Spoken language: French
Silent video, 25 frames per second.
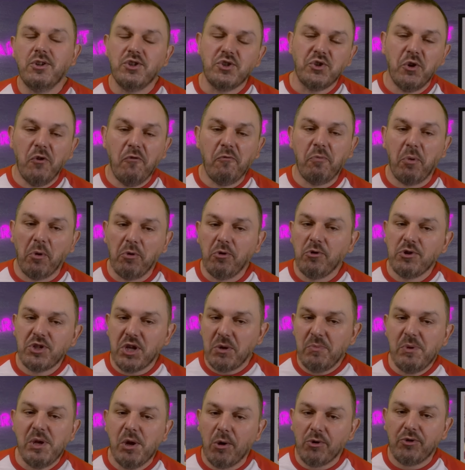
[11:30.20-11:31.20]
Sauf pour nos
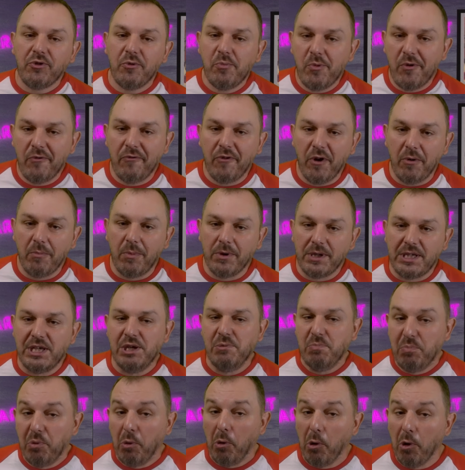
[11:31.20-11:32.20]
amis entomophobes, qui
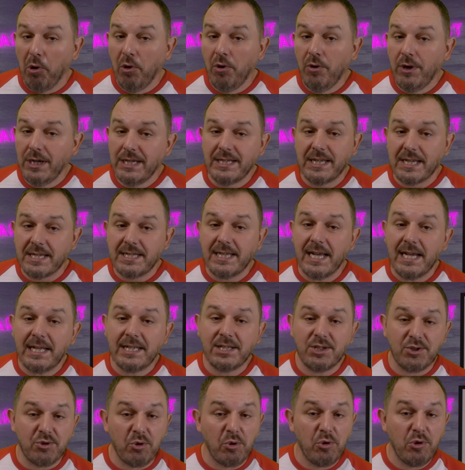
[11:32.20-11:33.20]
pour eux, les insectes
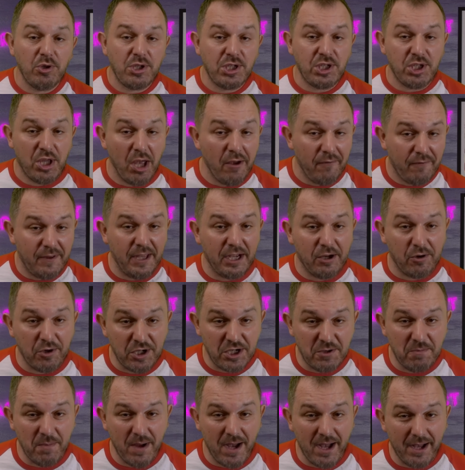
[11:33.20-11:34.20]
sont le stuff des
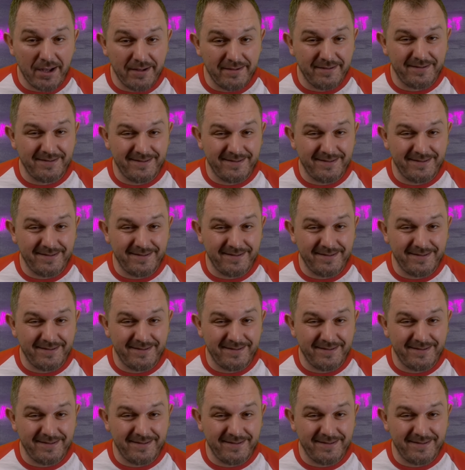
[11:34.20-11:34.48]
cauchemars.